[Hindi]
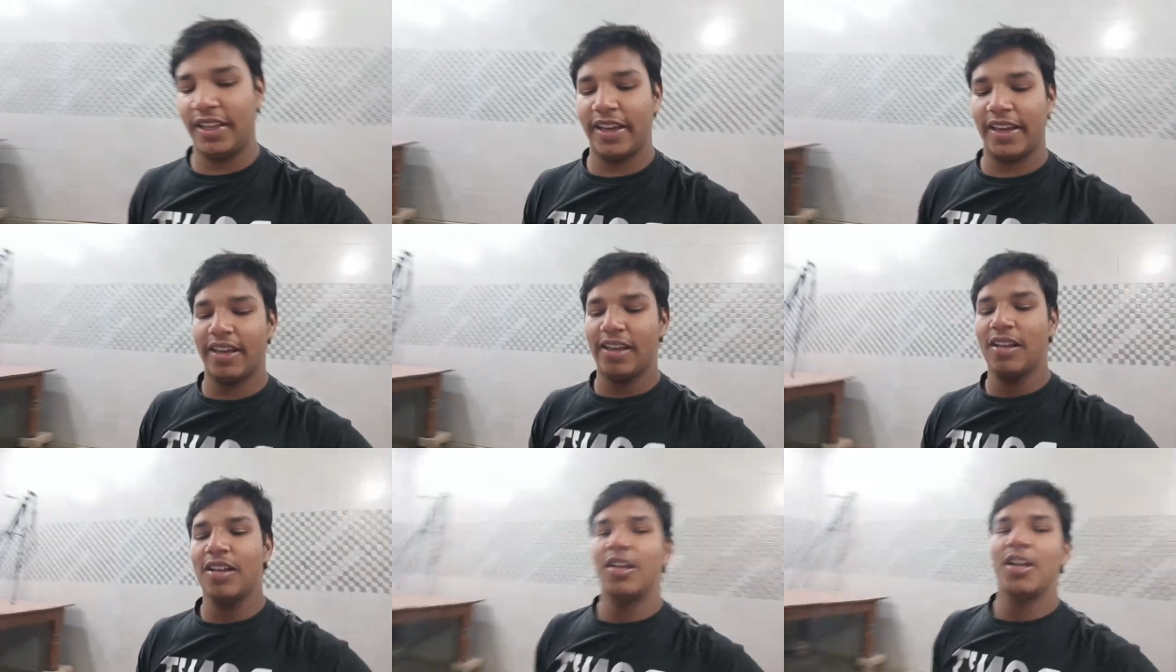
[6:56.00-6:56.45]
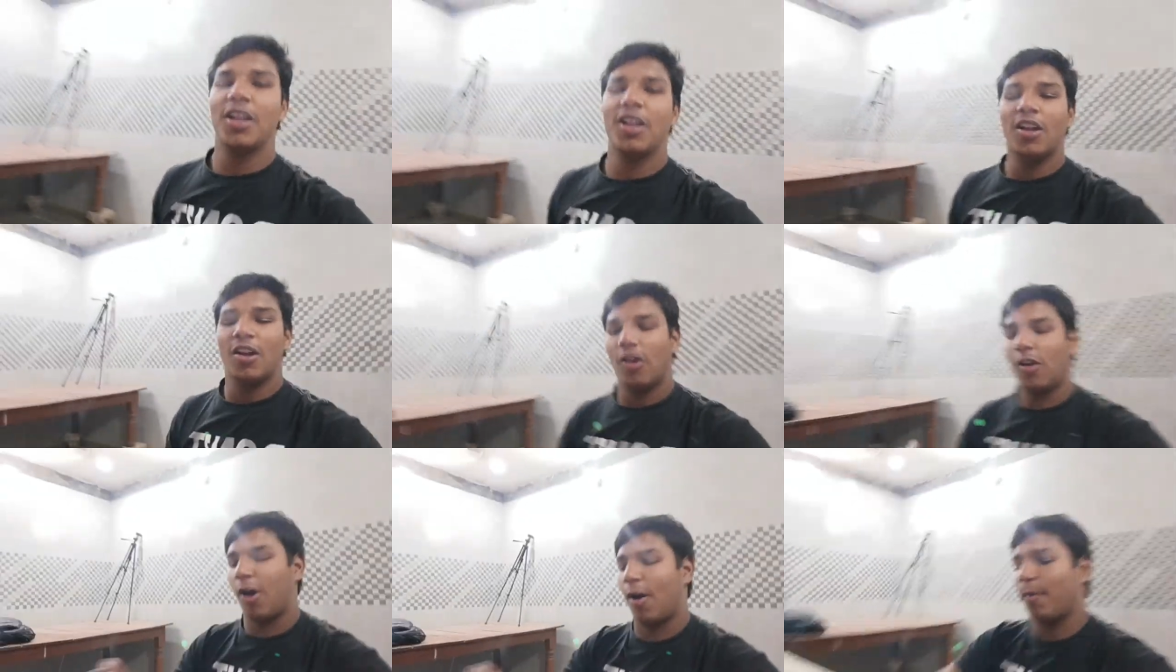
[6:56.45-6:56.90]
दी है
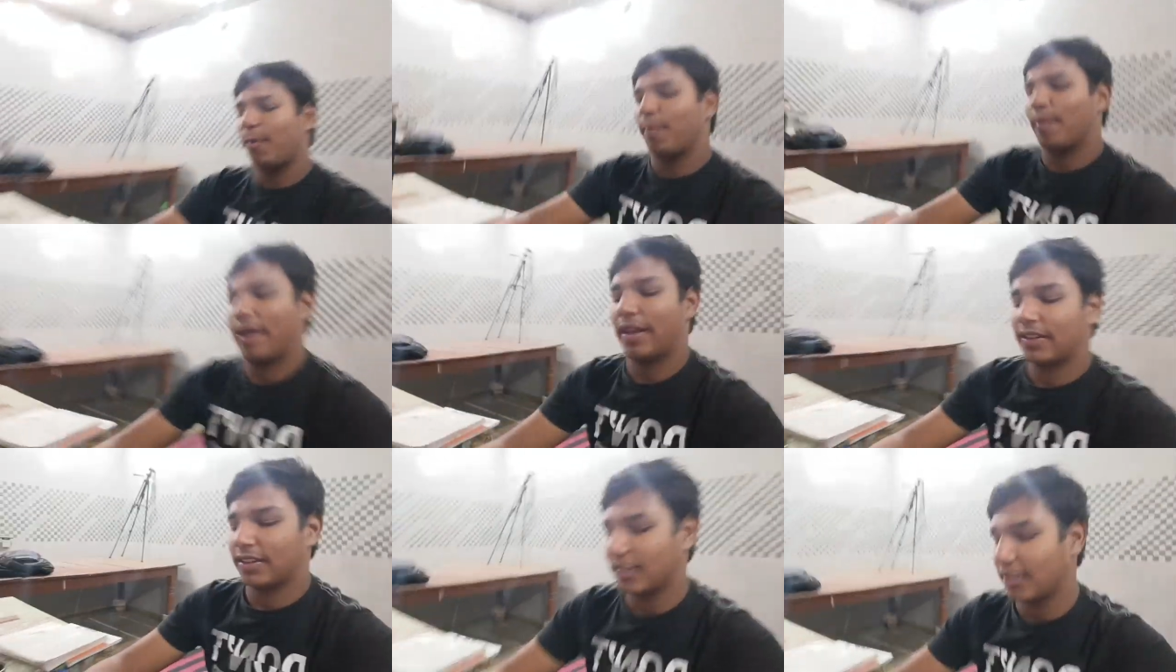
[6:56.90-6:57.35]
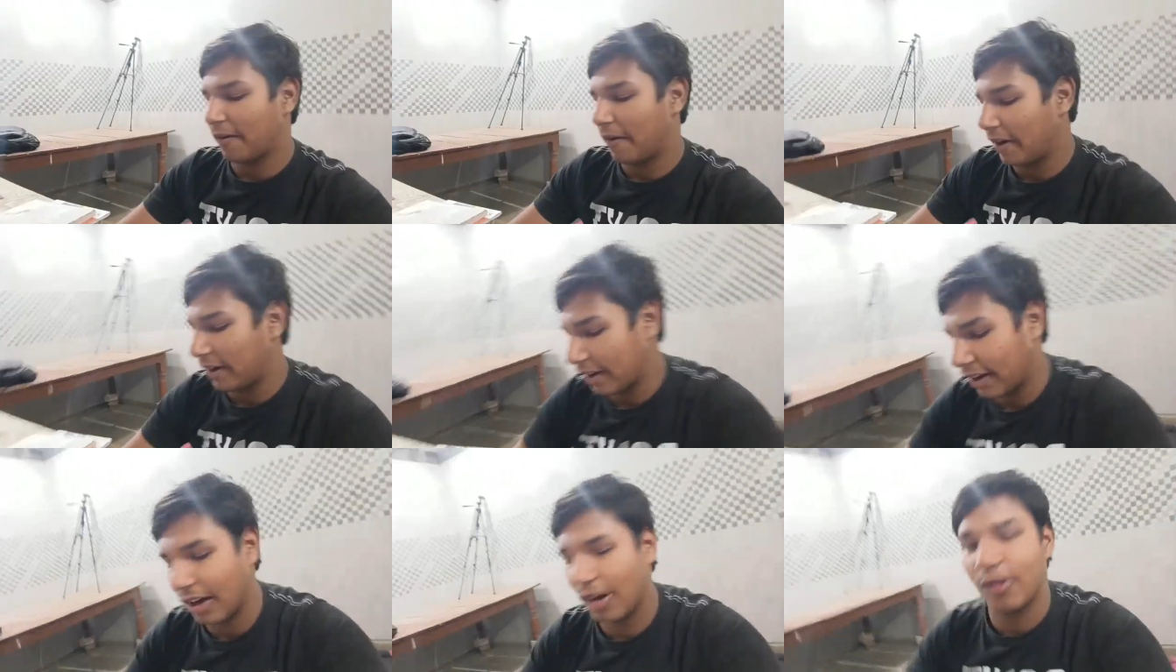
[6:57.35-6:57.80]
और अभी मैथ के
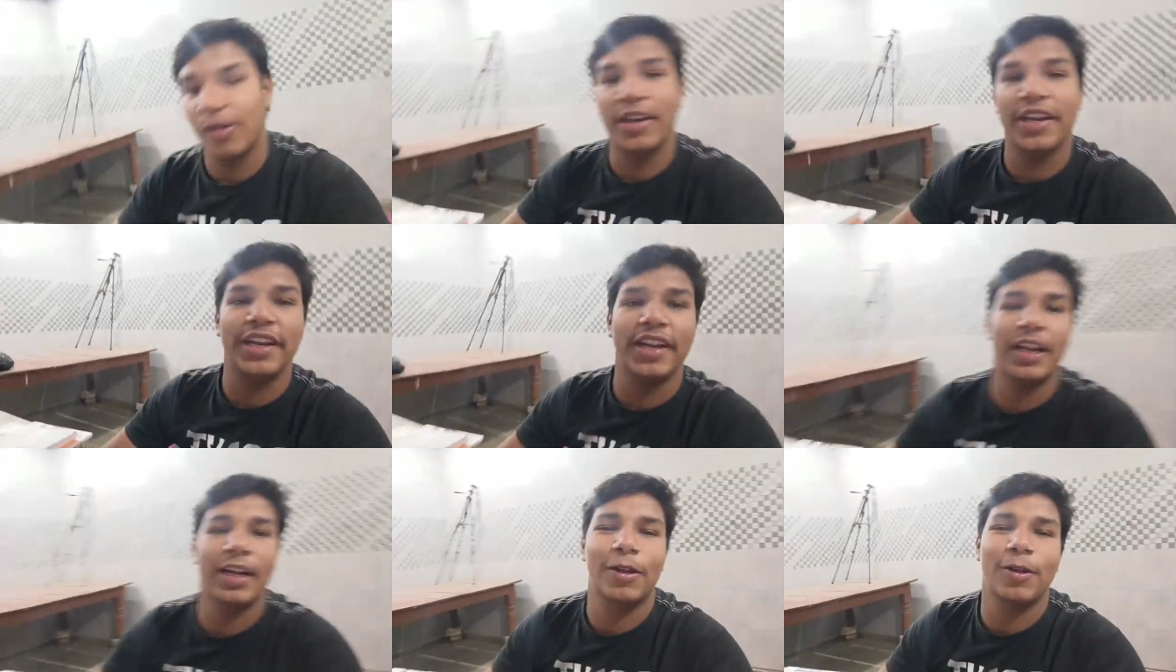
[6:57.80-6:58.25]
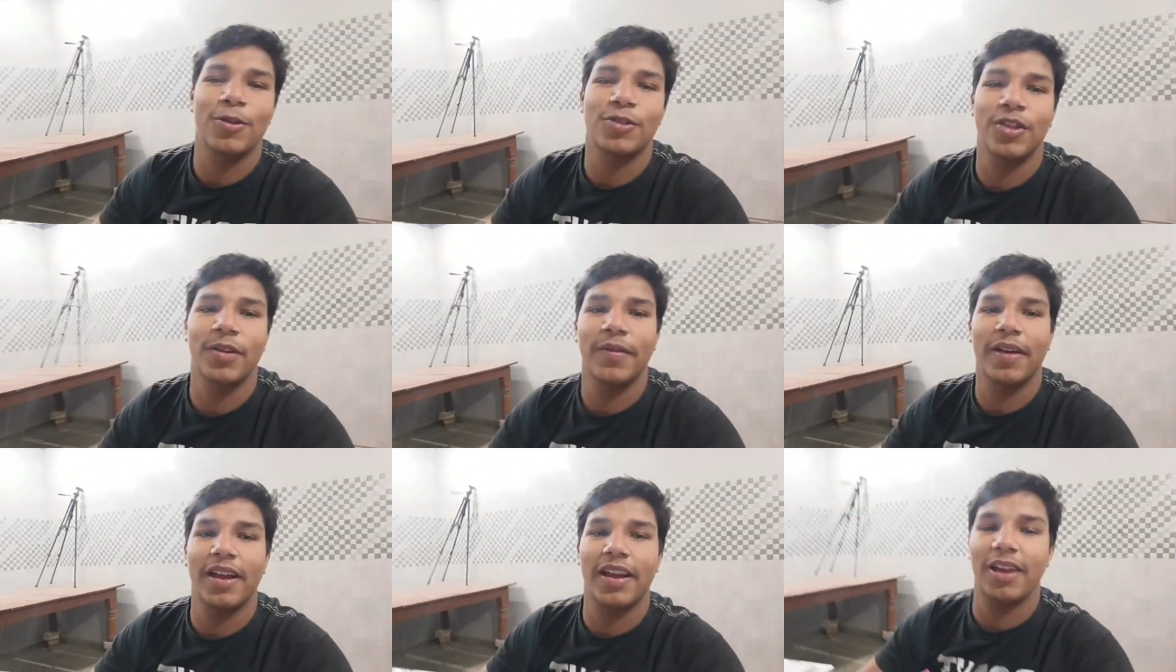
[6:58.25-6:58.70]
सवाल कर रहा हूँ लीन है
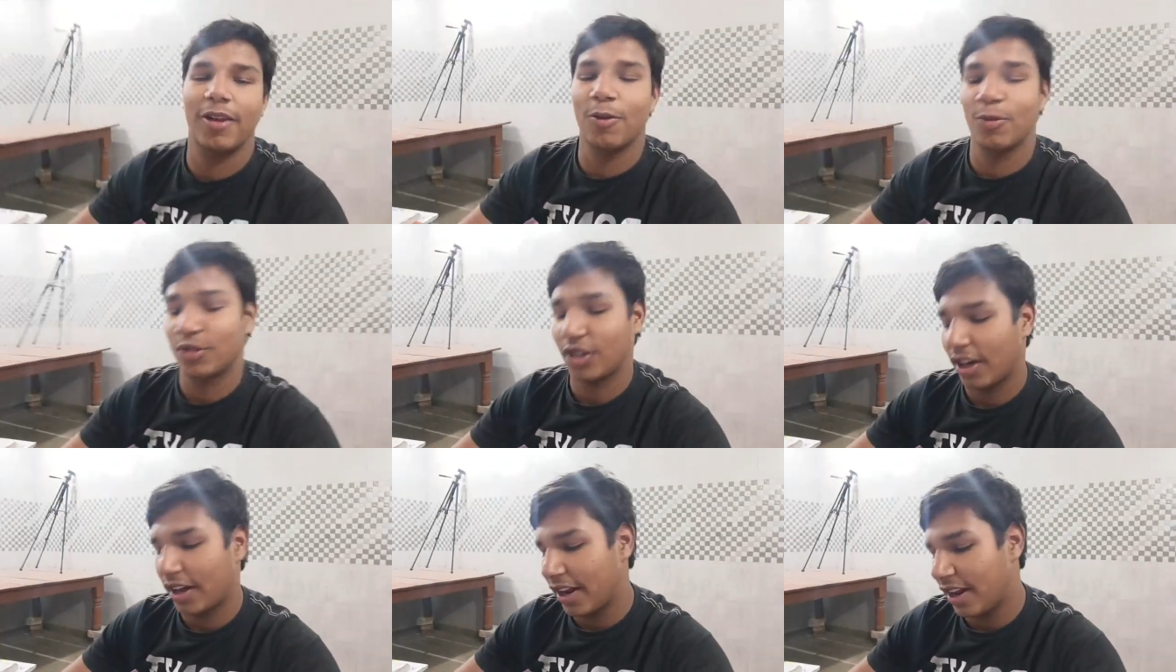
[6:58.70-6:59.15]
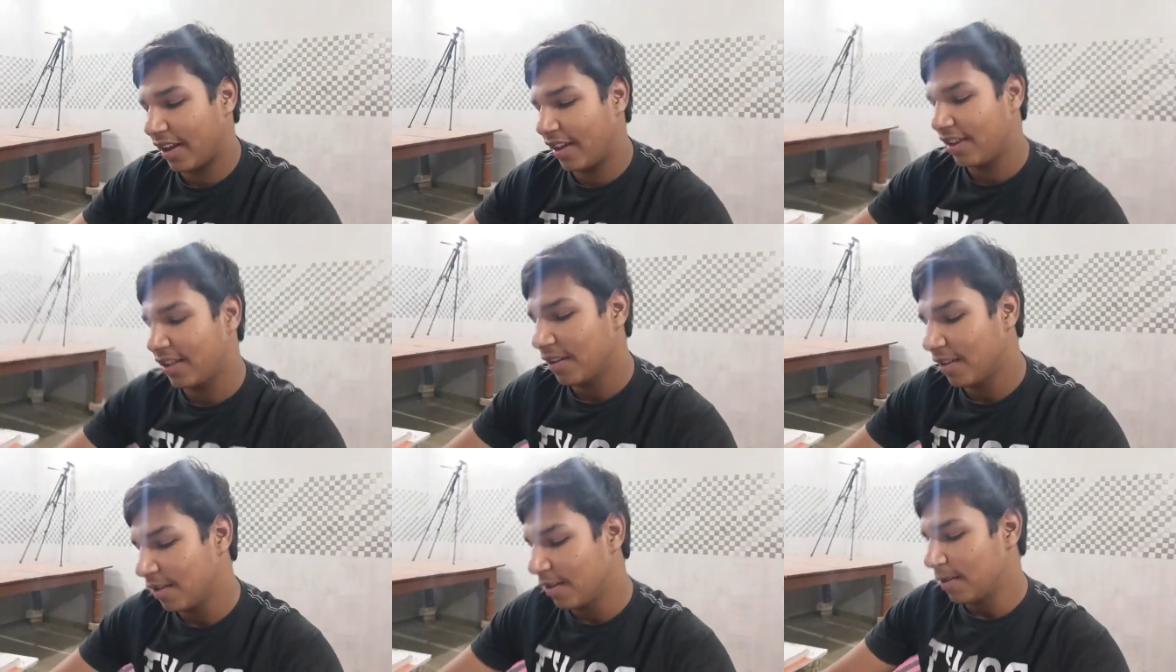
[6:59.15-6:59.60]
क्वेश्चन वाले क्वेश्चन है
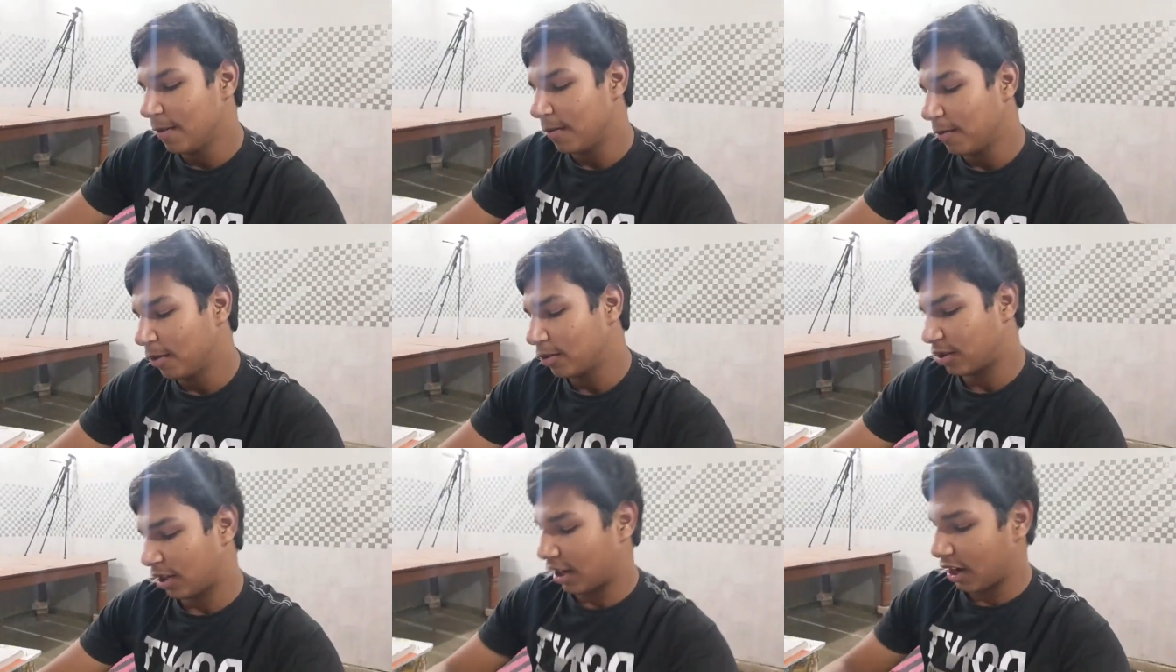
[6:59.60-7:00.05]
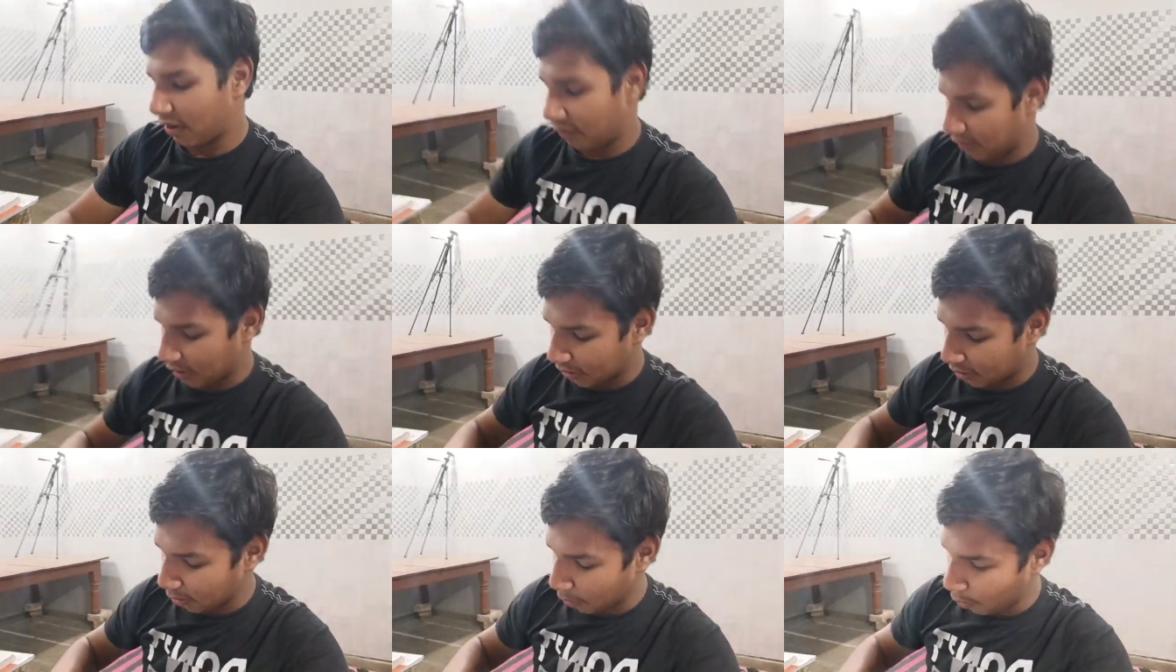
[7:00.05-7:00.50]
तो सर ने
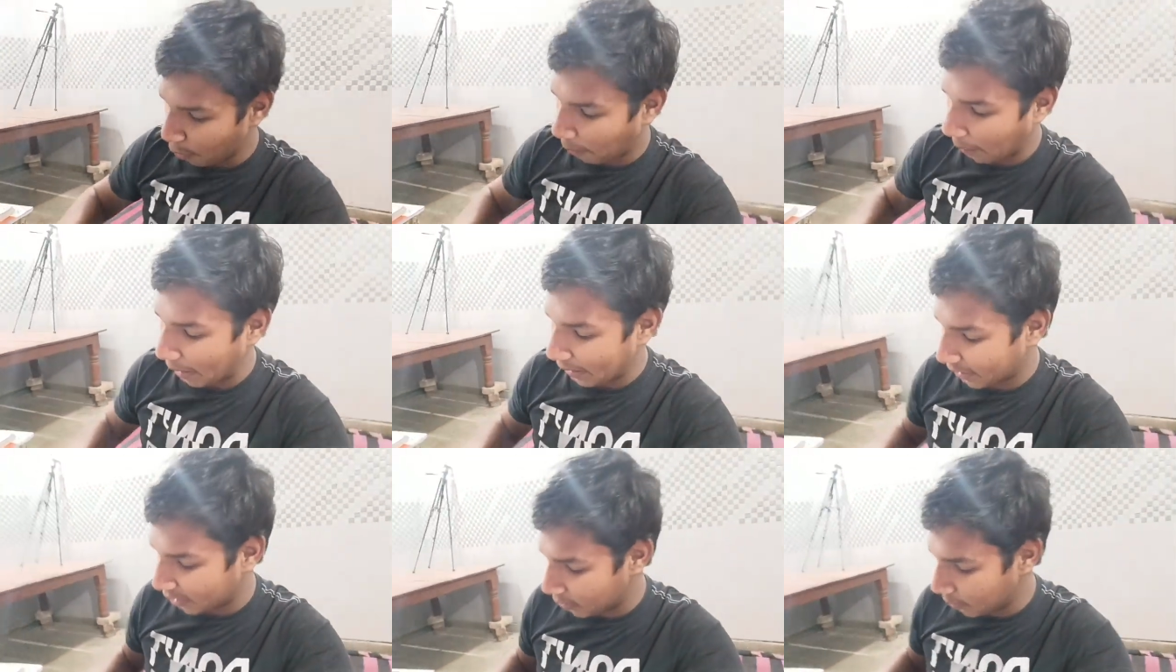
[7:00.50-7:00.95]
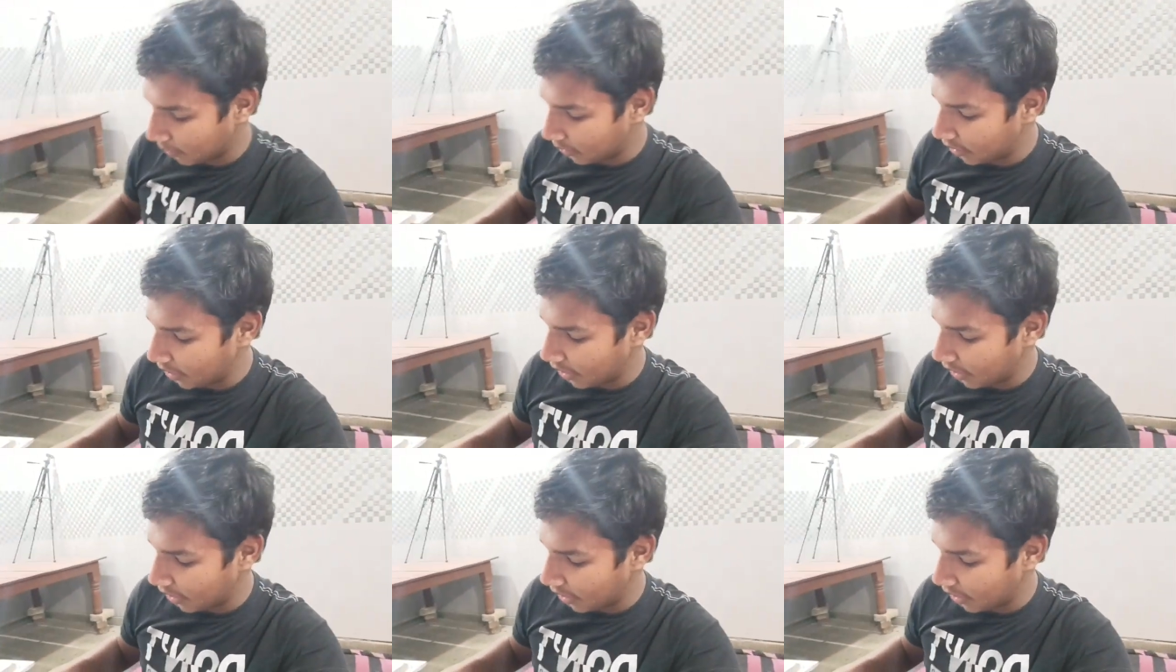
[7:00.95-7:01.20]
फिर से वो प्रैक्टिस में